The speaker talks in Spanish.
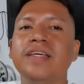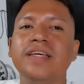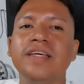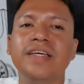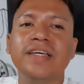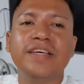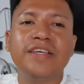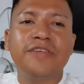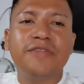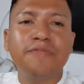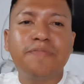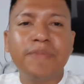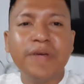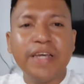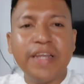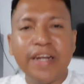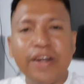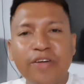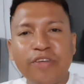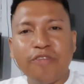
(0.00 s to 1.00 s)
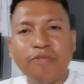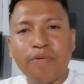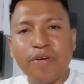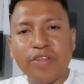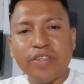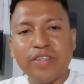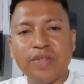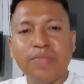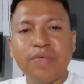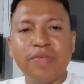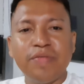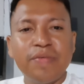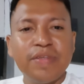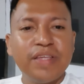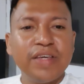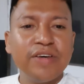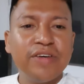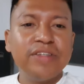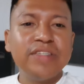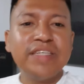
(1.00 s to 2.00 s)
Esperen los próximos
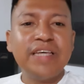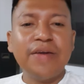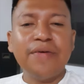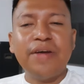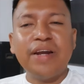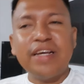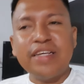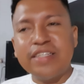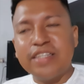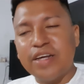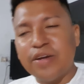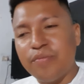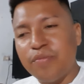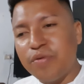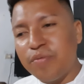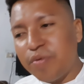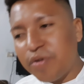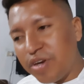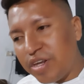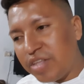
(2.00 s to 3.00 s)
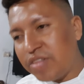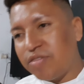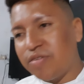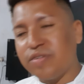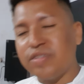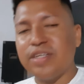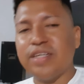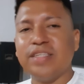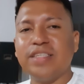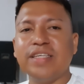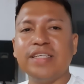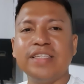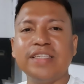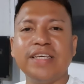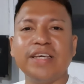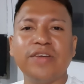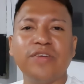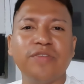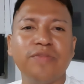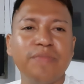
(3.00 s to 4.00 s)
videos que van a estar muy bonitos. Así es
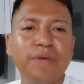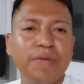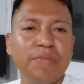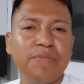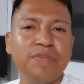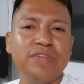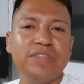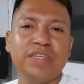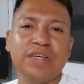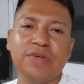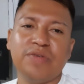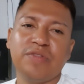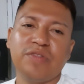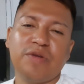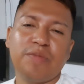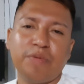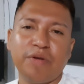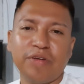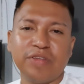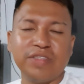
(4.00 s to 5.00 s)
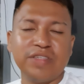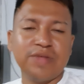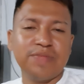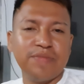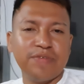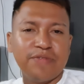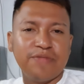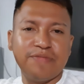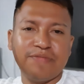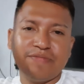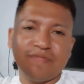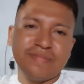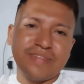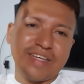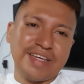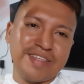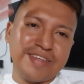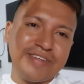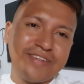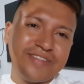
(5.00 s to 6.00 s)
que nos vemos en otro próximo.
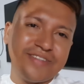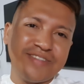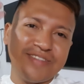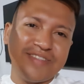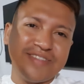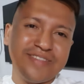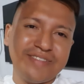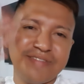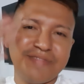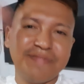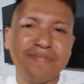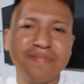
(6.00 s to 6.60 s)
Adiós.